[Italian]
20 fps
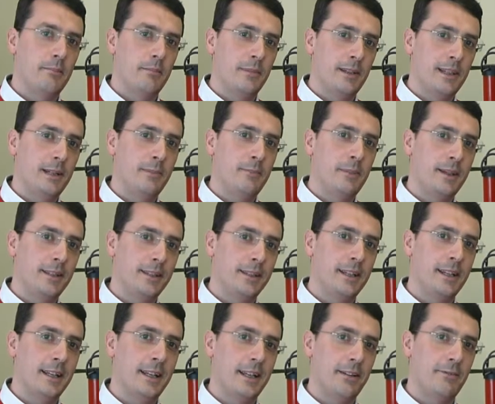lì per
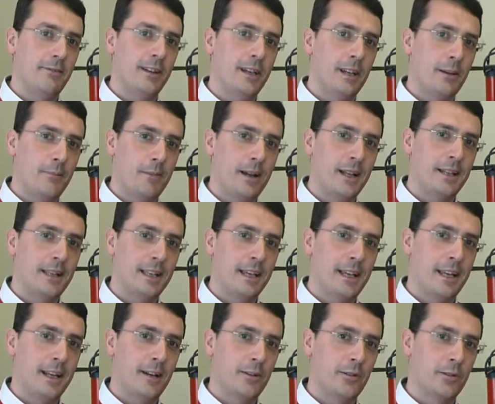dire che
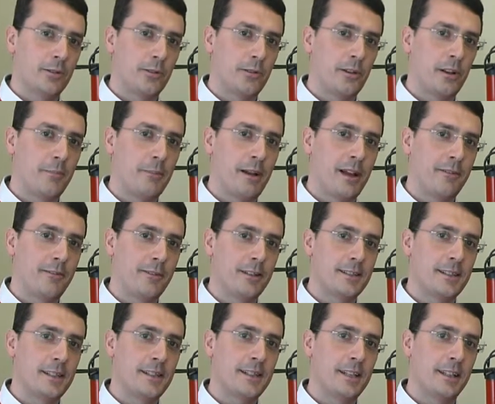Villabate è contro la mafia,
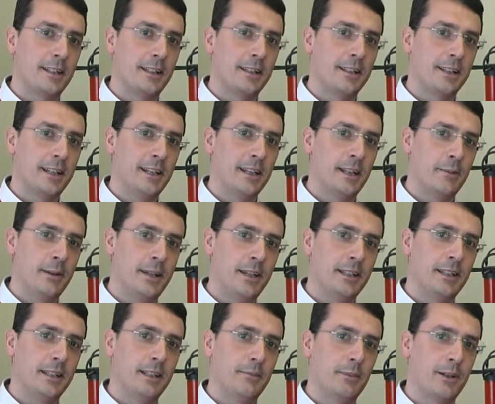senza
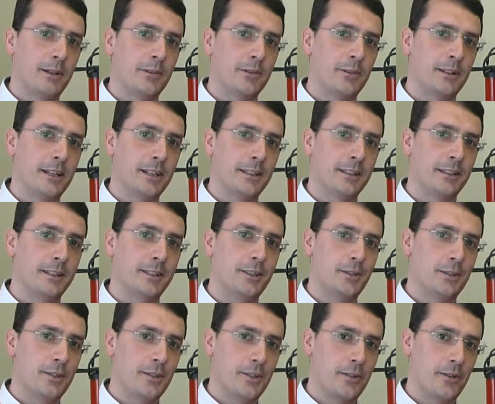tentennamenti ma con grande
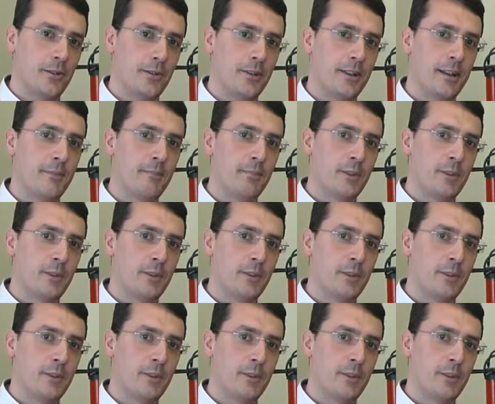decisione.